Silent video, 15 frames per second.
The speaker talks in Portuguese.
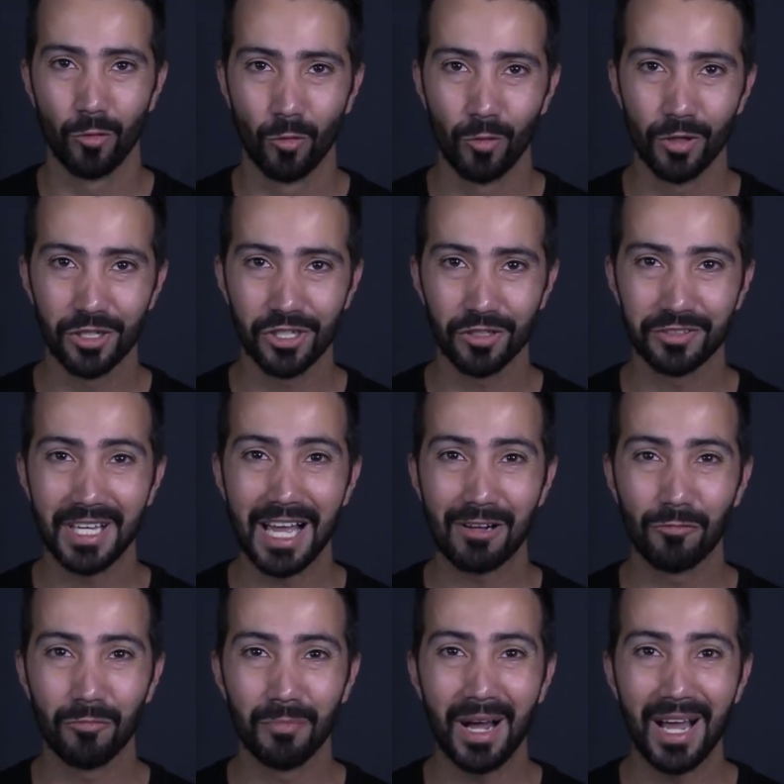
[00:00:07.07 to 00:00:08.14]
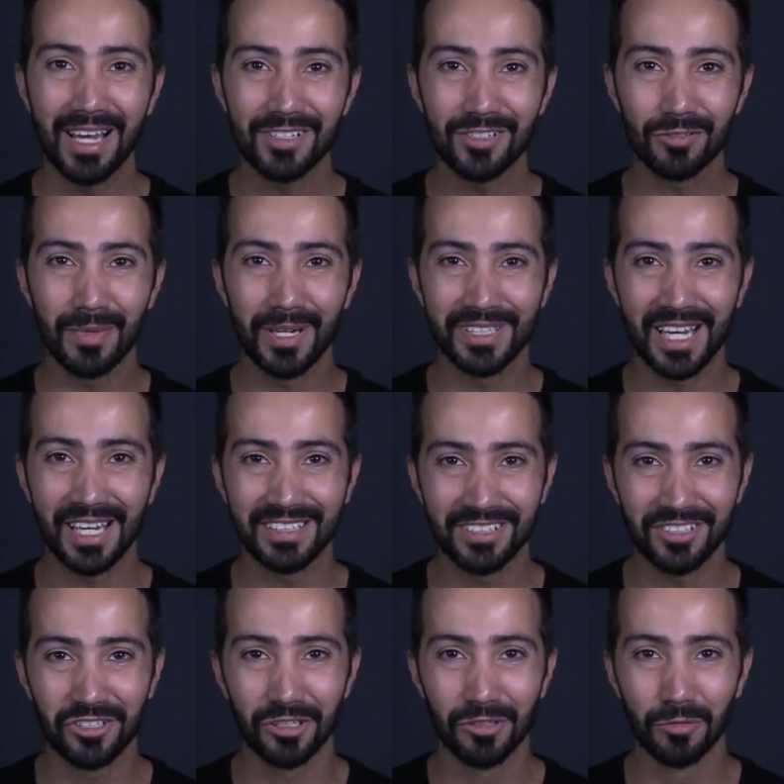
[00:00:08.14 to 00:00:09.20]
Hoje eu trago mais uma
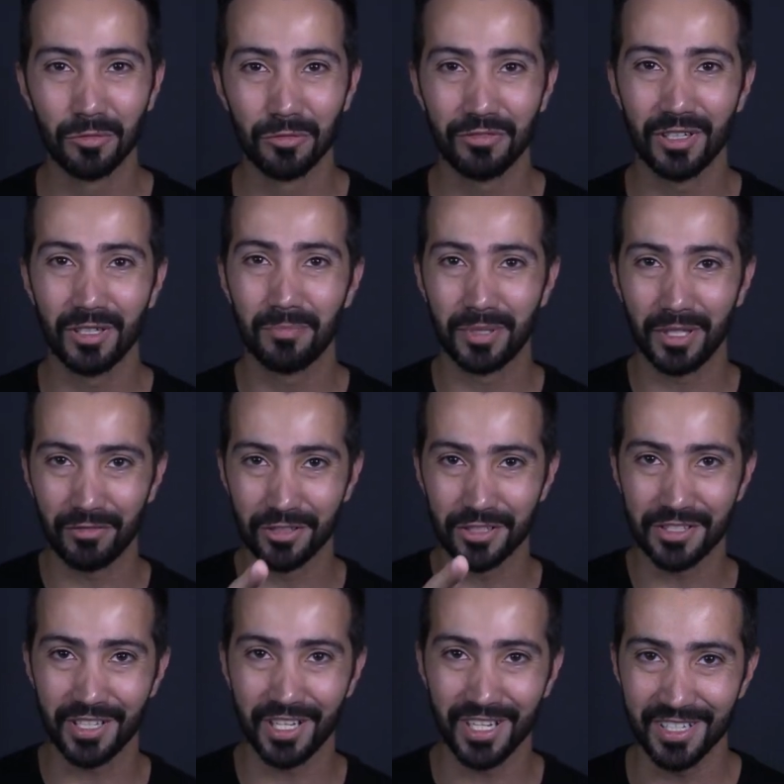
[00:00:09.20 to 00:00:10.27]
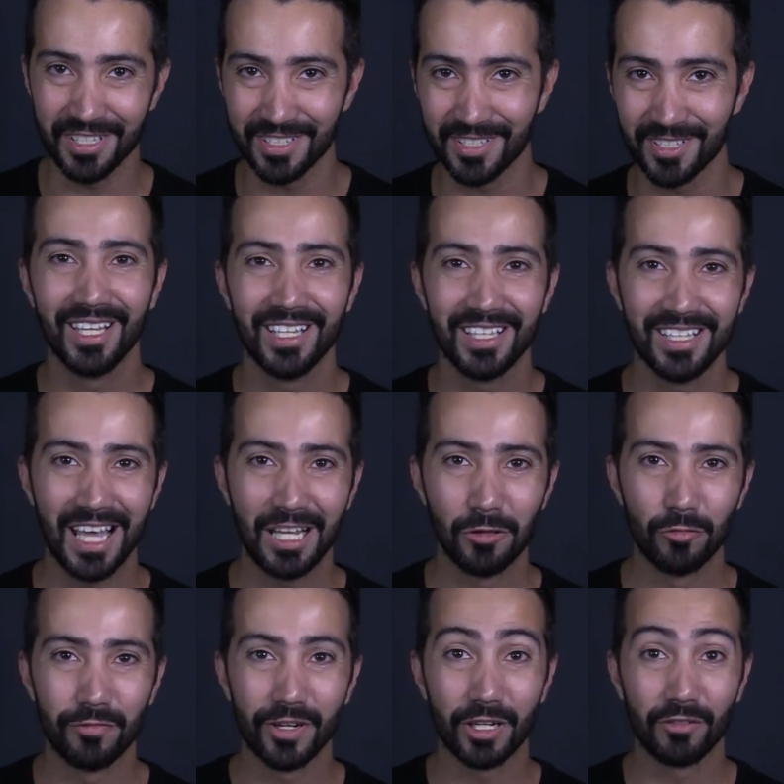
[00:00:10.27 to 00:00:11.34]
análise de luva para vocês. E a
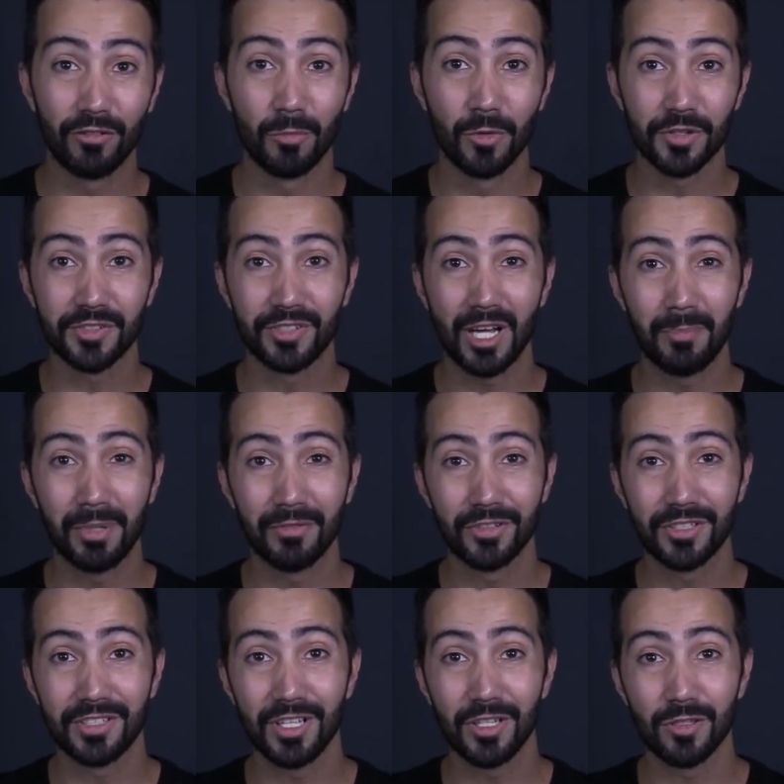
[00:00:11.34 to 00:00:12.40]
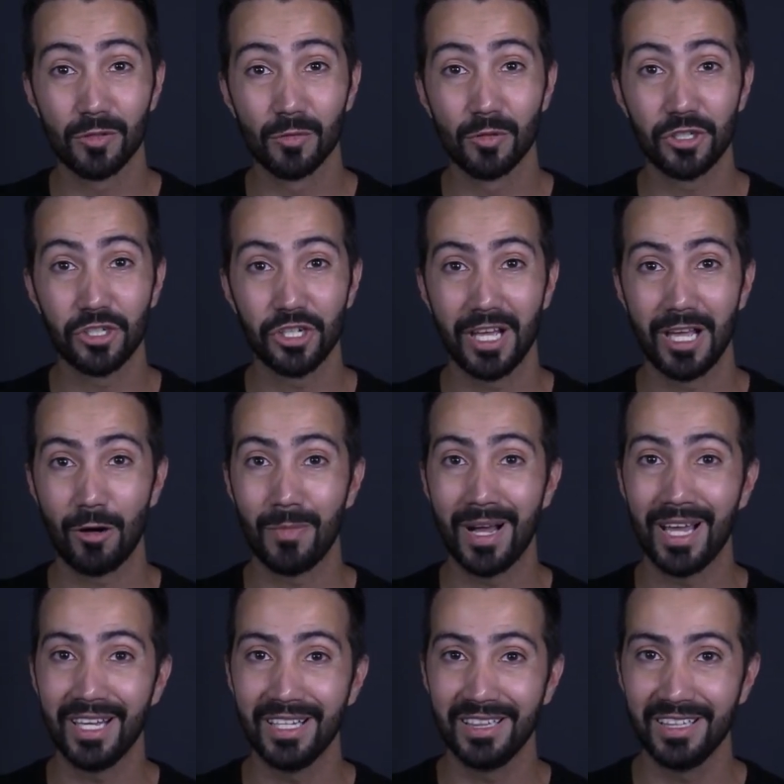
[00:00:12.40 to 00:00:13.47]
luva que eu vou mostrar para vocês hoje é uma
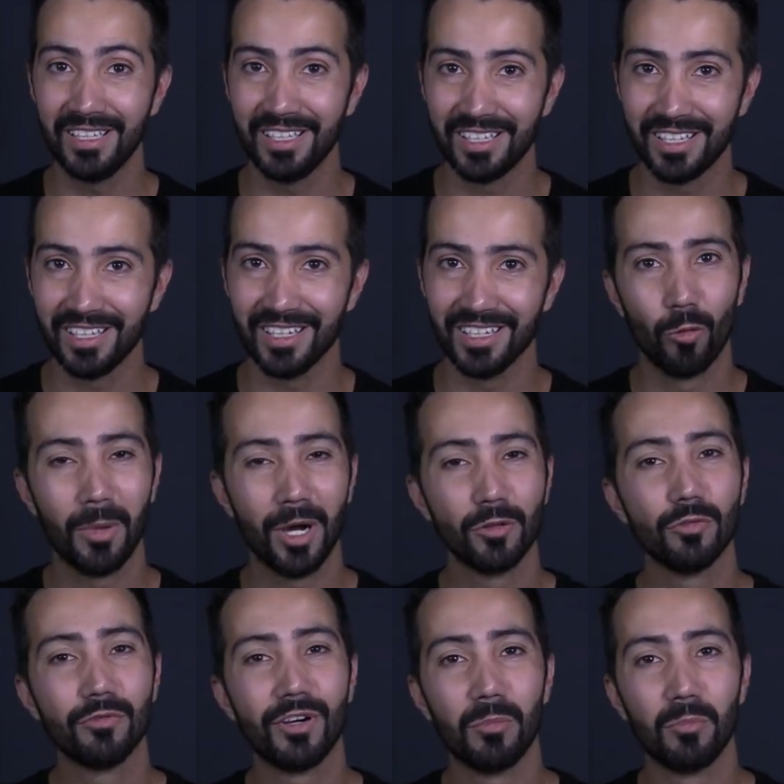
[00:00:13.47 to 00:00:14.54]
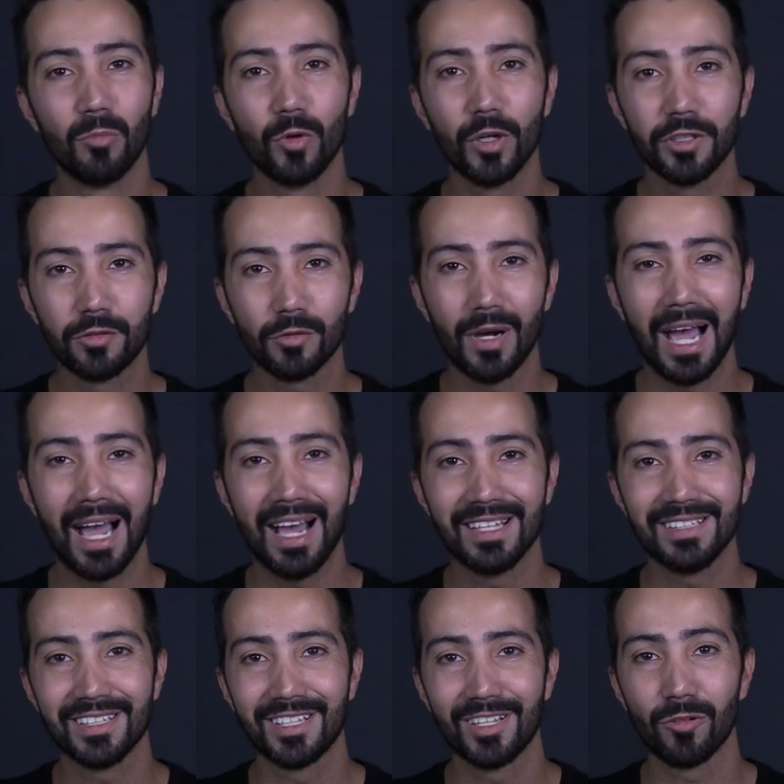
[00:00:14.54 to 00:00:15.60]
relíquia, uma luva muito
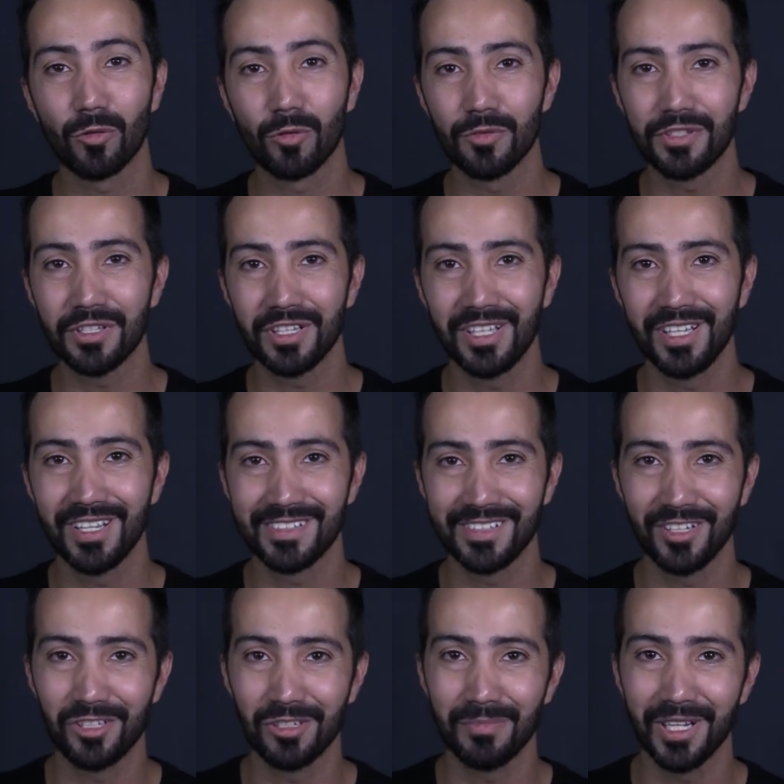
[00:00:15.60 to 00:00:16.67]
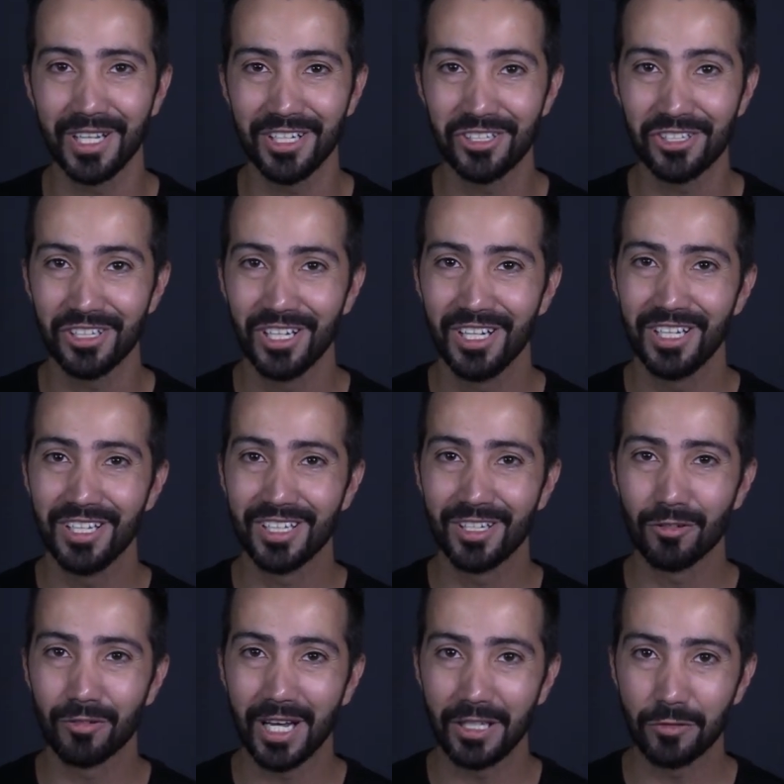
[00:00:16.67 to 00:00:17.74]
rara que eu consegui recentemente e
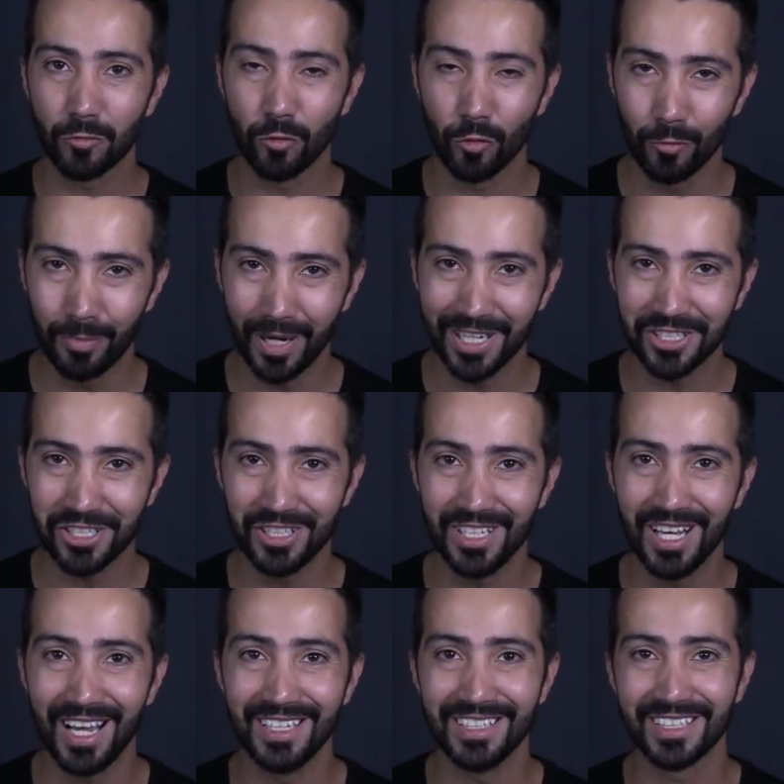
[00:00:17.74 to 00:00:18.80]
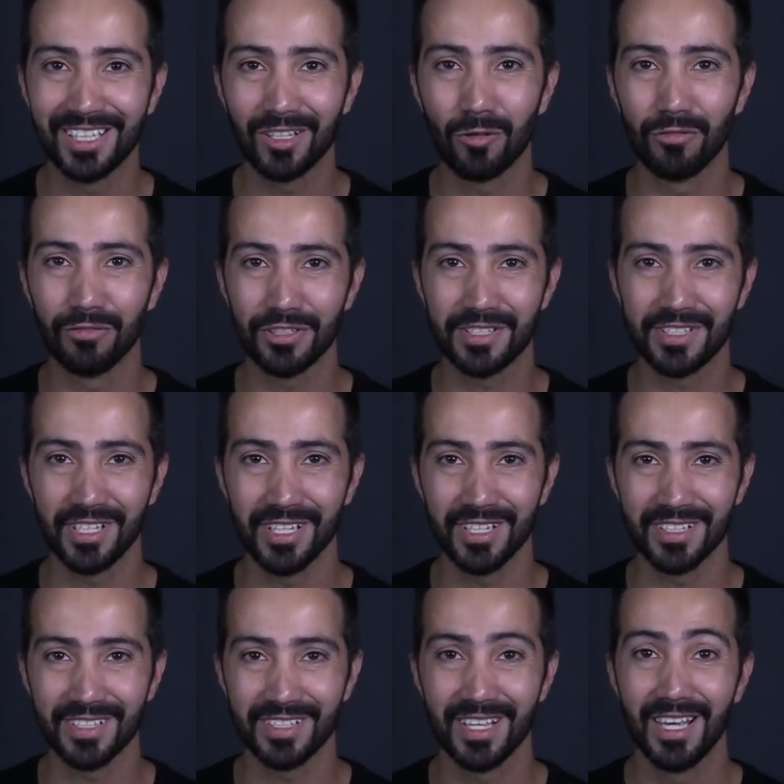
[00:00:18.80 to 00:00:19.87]
que eu quero compartilhar aqui com
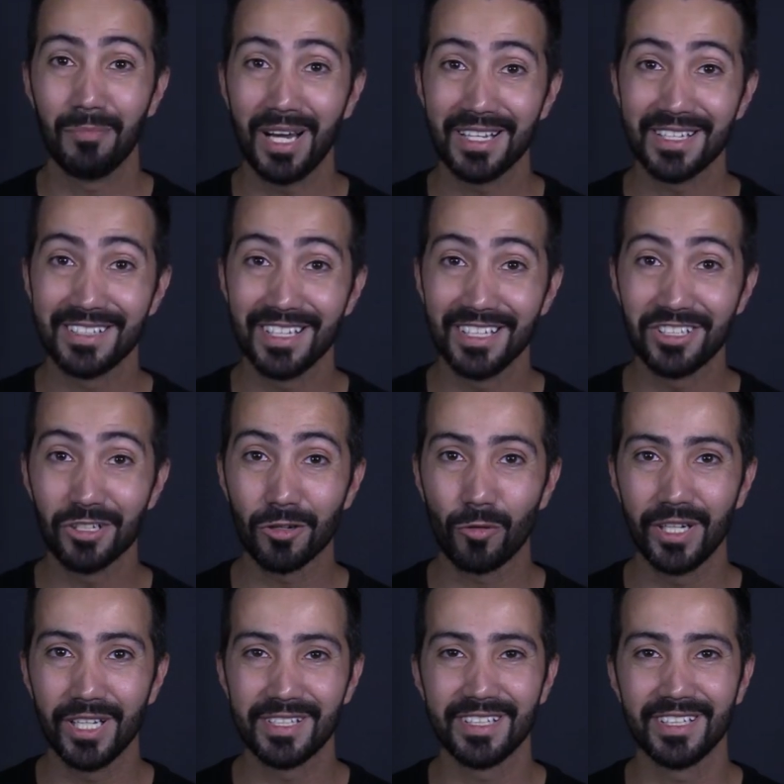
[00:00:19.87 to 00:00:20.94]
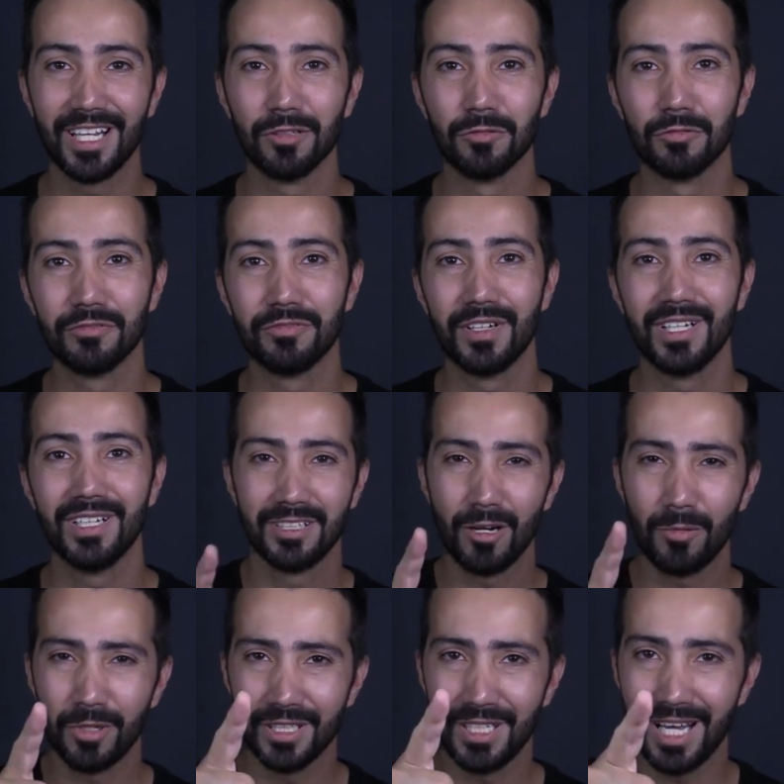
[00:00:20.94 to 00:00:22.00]
vocês. Mas antes de conhecer a luva,
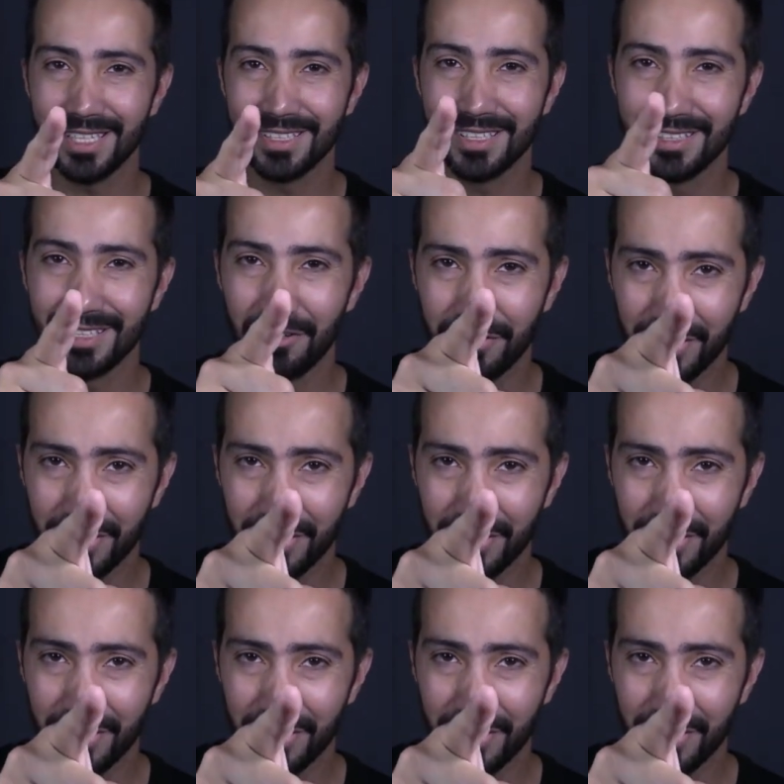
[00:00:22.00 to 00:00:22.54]
dá uma olhada na